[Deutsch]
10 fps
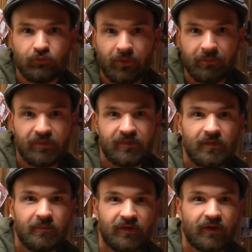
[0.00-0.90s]
Ich habe mir
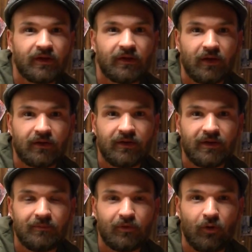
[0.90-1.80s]
ziemlich ange
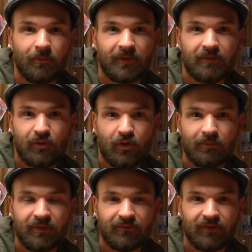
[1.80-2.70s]
angenehm bekommen,
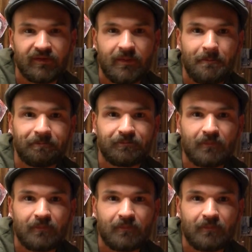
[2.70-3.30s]
hinbekommen mit dem Wasser